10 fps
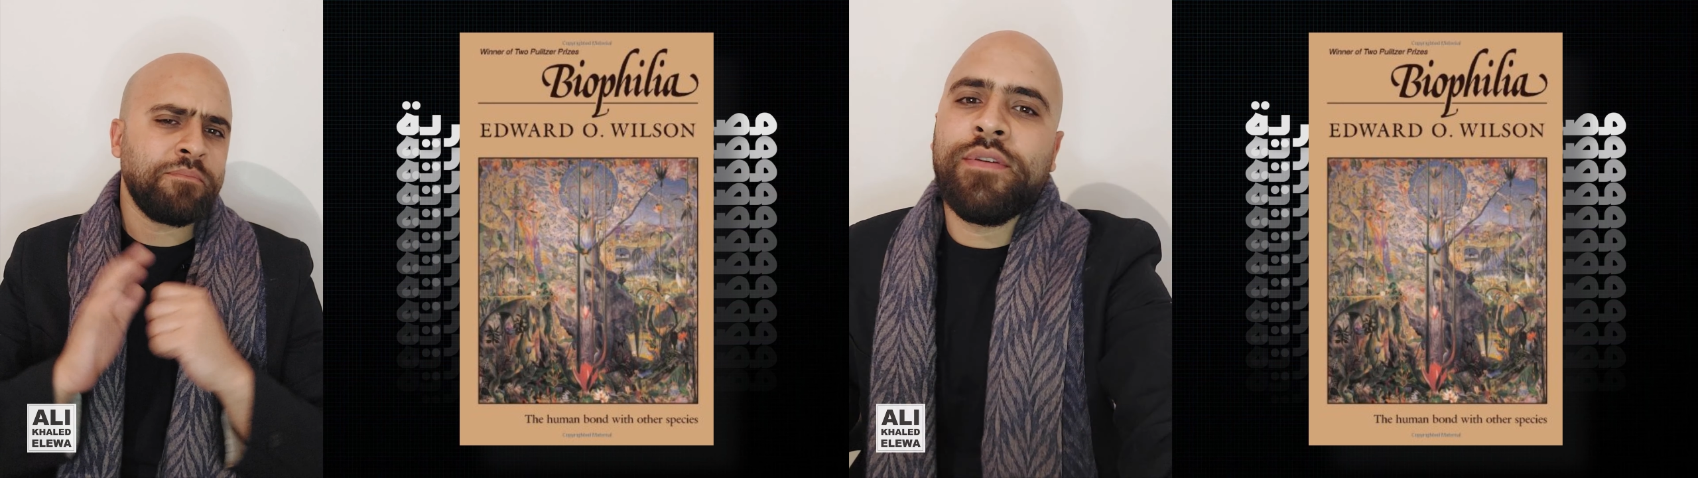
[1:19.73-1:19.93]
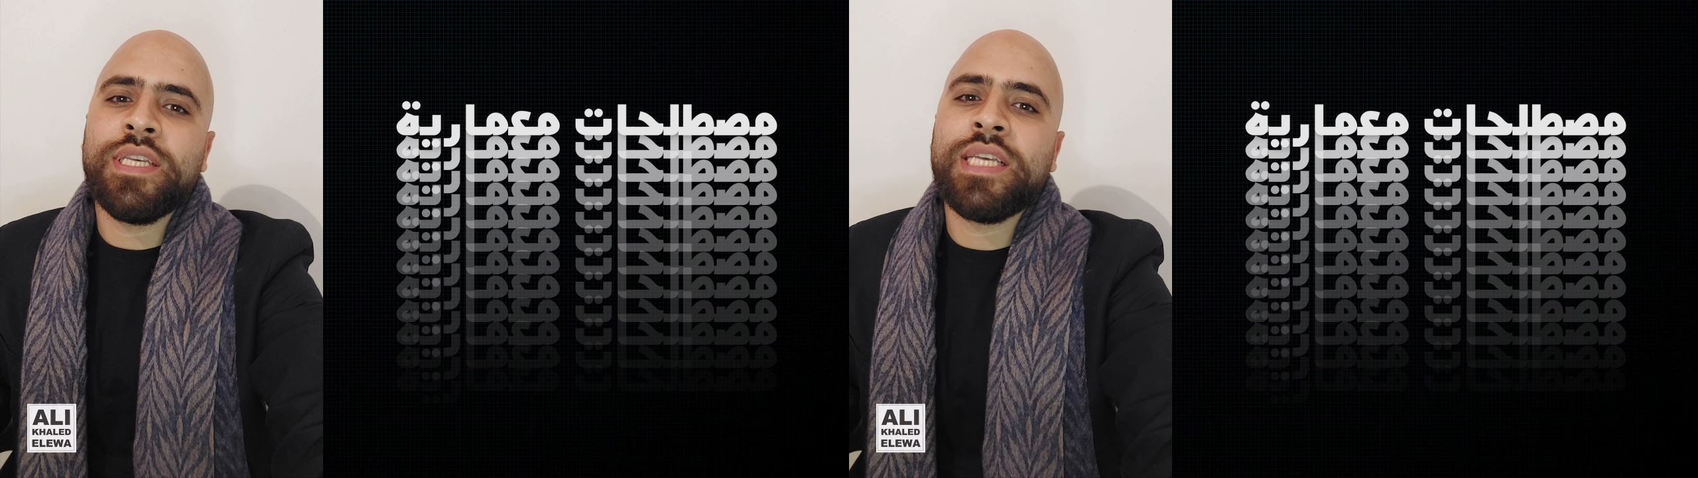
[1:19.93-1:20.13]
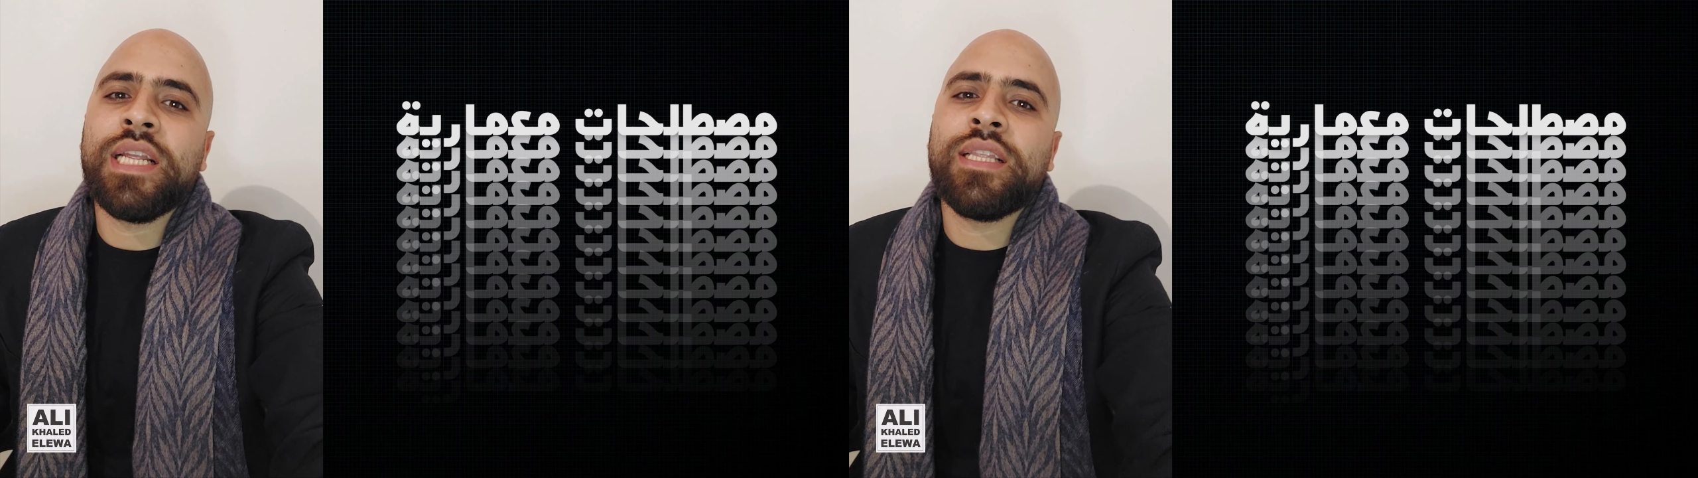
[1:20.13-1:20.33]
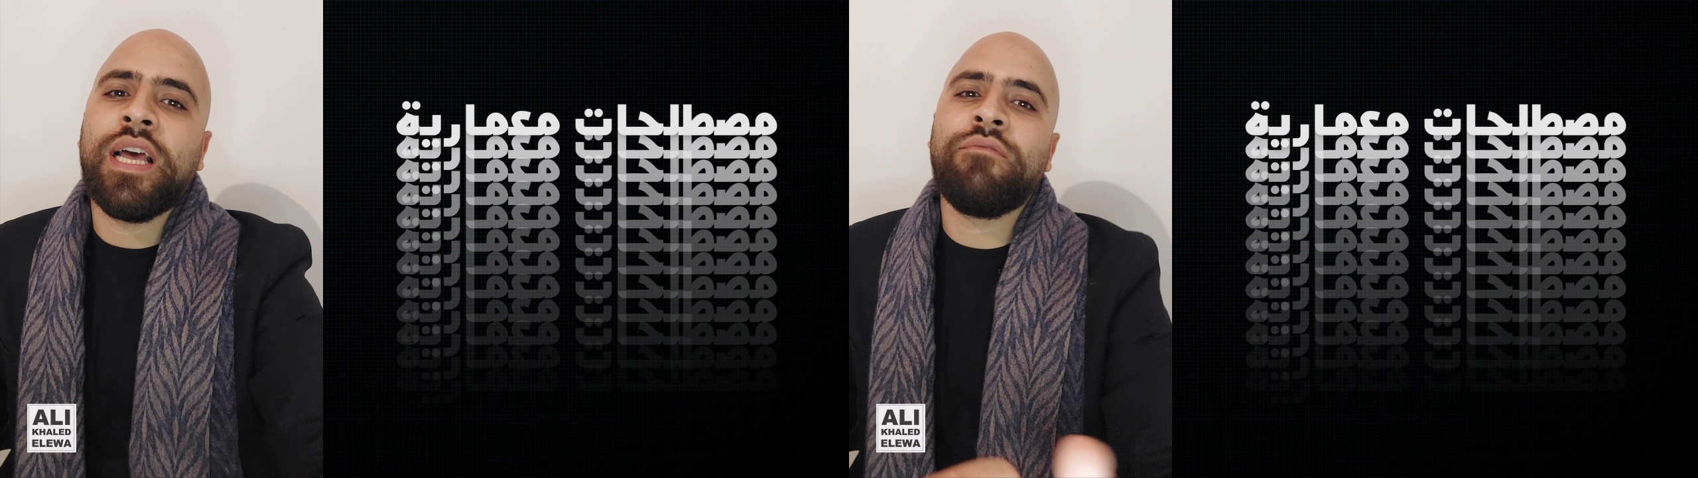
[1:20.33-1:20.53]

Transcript: في سنة